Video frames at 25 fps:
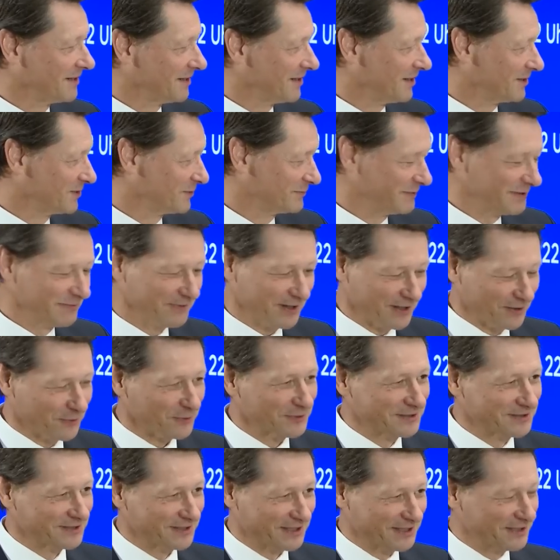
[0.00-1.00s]
Also wie wenn er
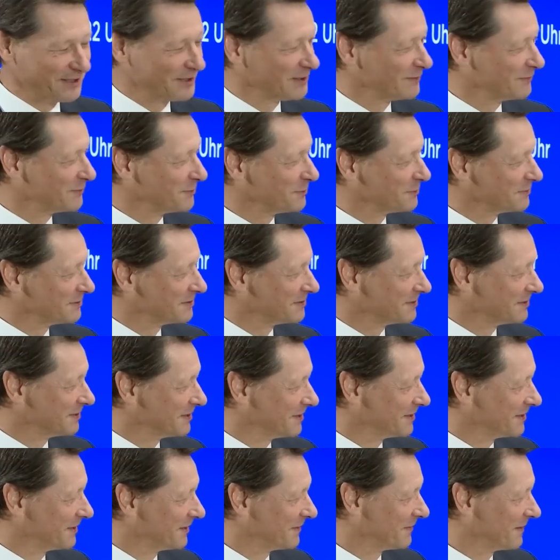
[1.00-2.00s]
unsere Interviews
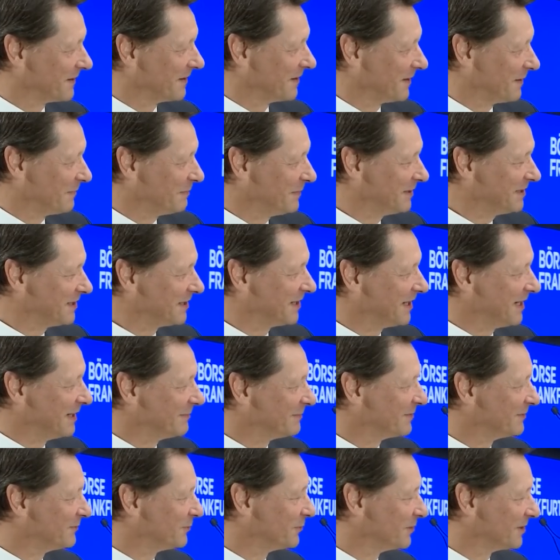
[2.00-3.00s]
äh,
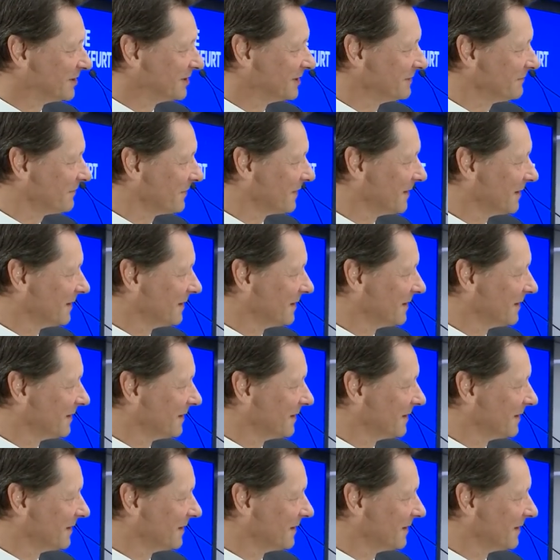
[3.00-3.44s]
nehmen würde.